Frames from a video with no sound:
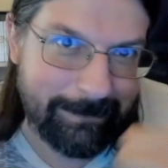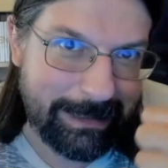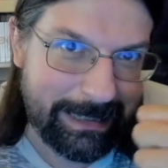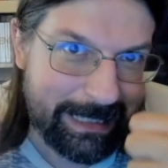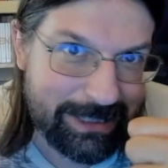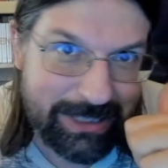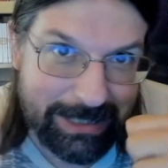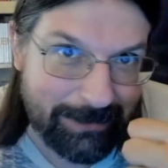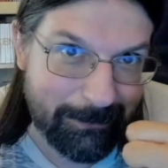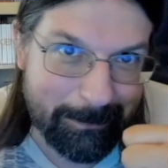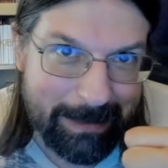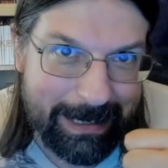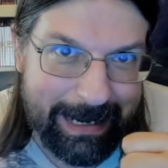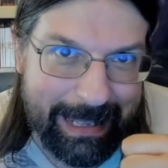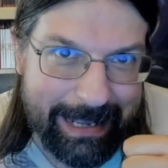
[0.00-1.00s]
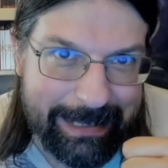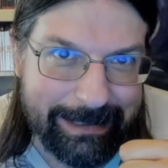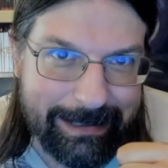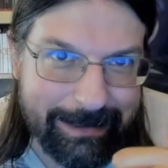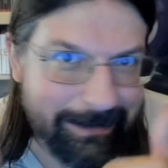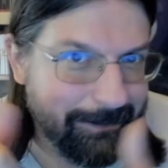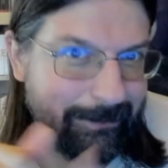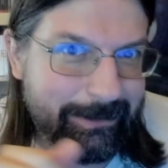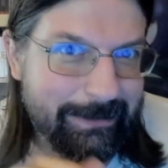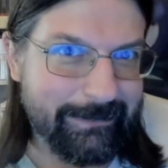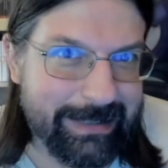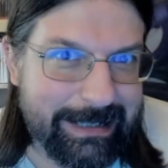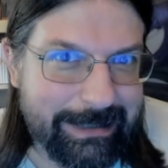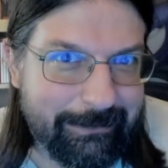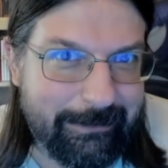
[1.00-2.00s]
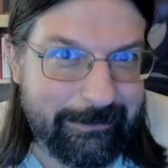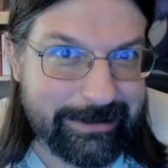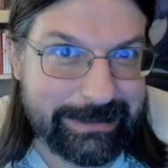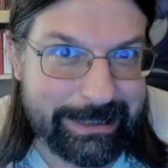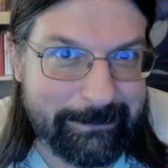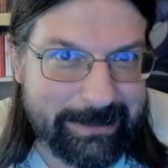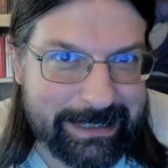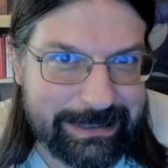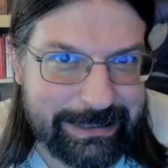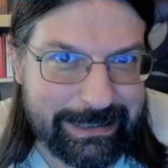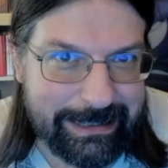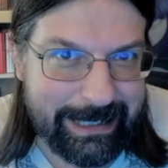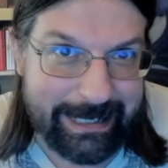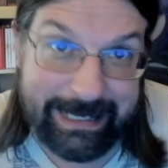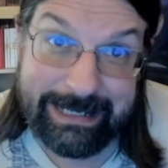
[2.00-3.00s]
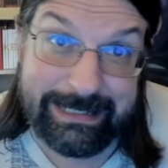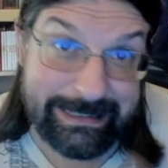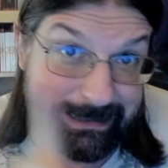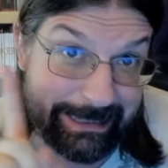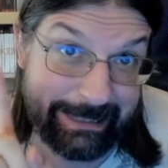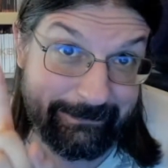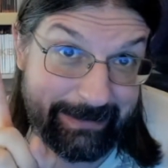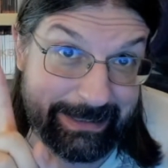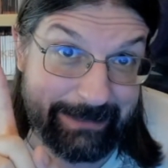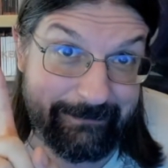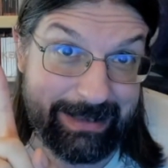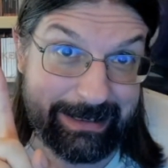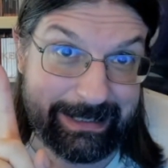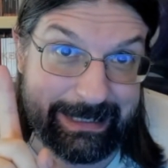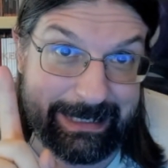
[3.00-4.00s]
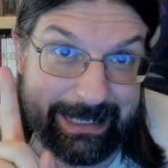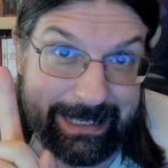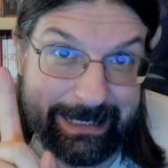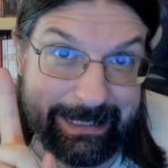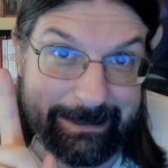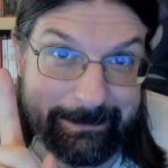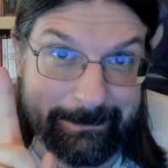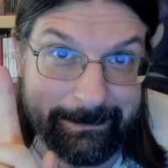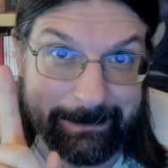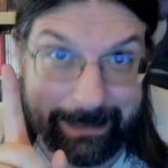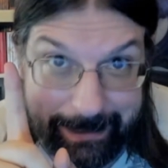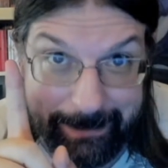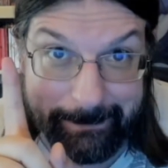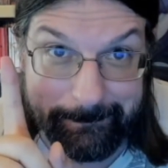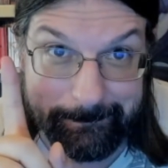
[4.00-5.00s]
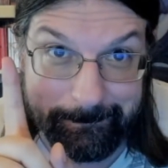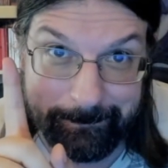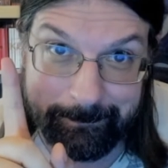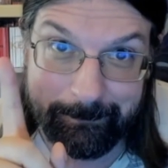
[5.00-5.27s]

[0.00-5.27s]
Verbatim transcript: lasciate un bel like, condividete con i vostri amici e iscrivetevi al canale. Eh?